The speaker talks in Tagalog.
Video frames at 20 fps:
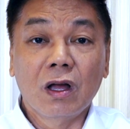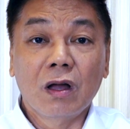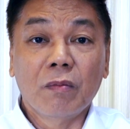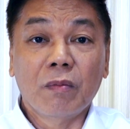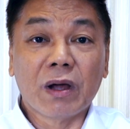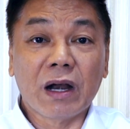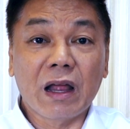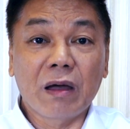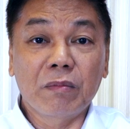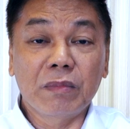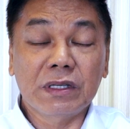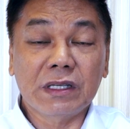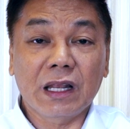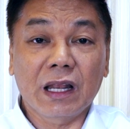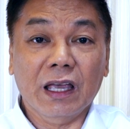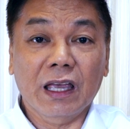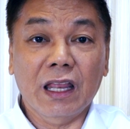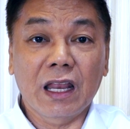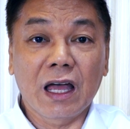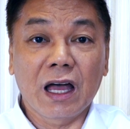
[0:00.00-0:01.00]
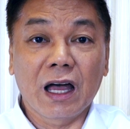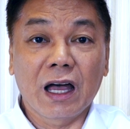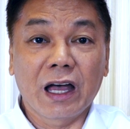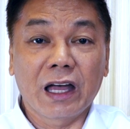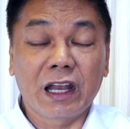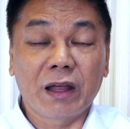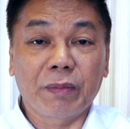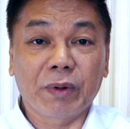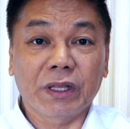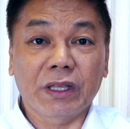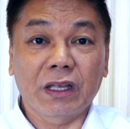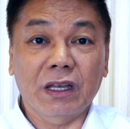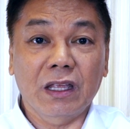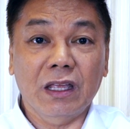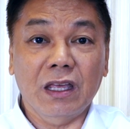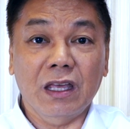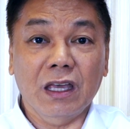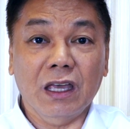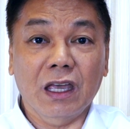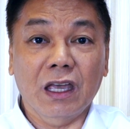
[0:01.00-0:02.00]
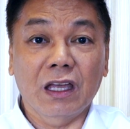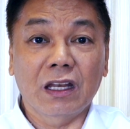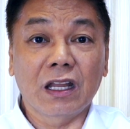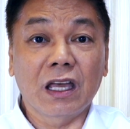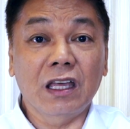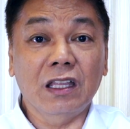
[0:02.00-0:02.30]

marami silang hinahanap at hinihingi na